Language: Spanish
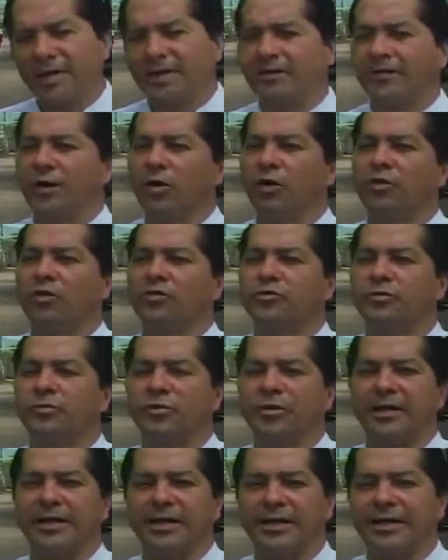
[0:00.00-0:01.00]
de bajo
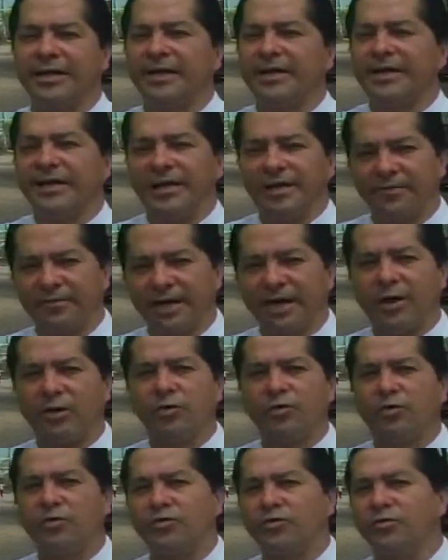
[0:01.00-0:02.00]
consumo de energía y de
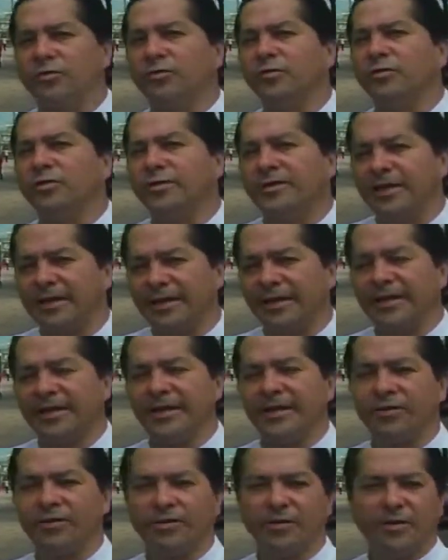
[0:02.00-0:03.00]
bajo consumo de
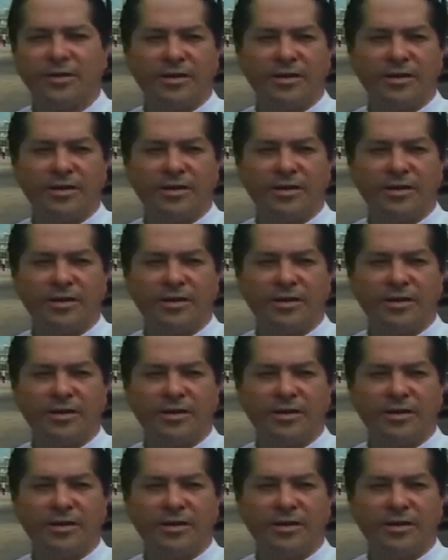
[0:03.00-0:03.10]
dinero.